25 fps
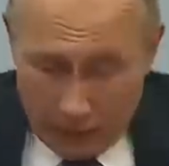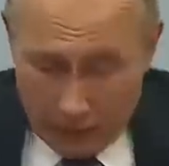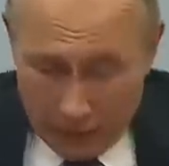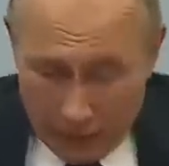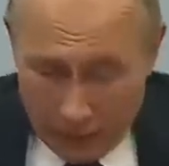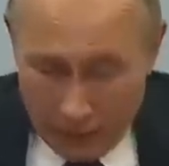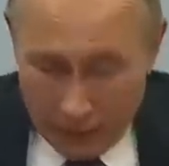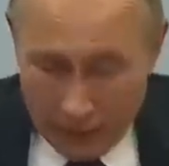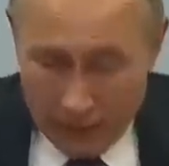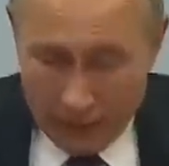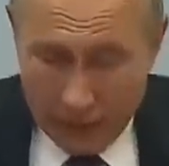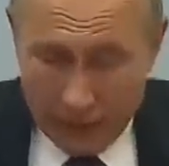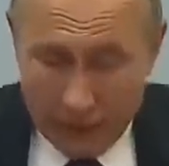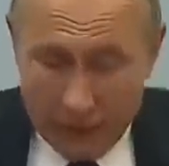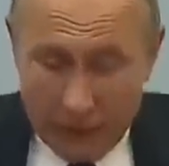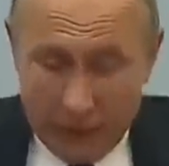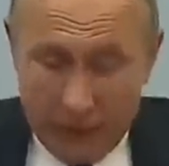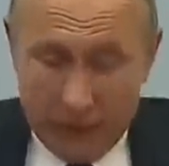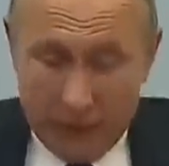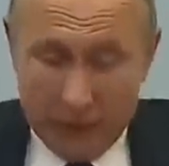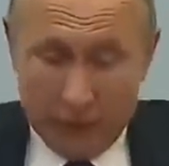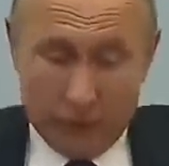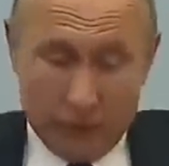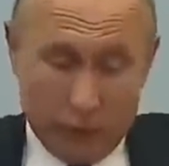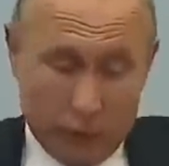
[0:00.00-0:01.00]
э,
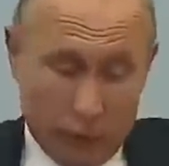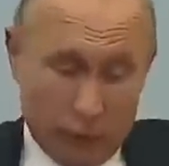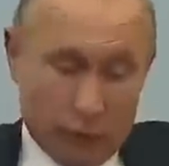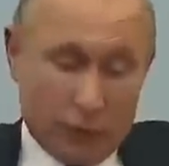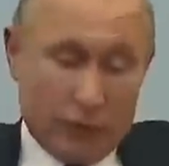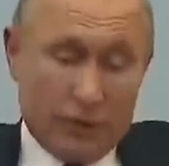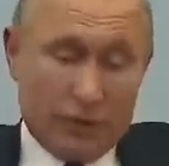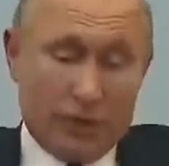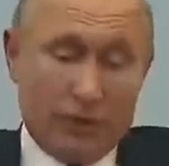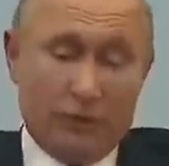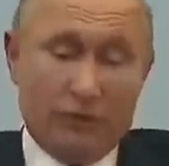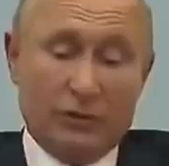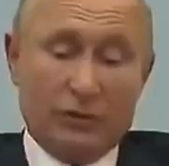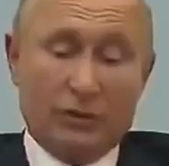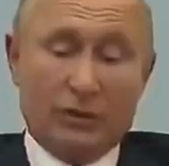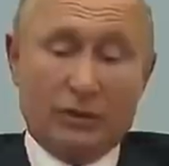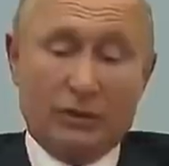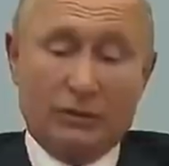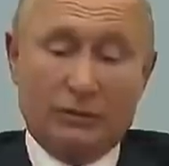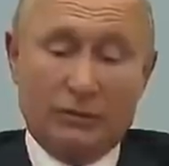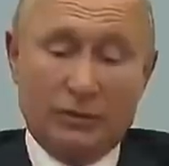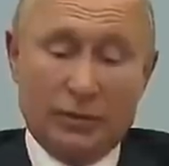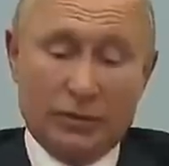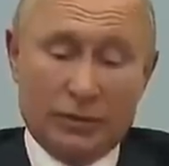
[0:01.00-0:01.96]
и это тоже очевидная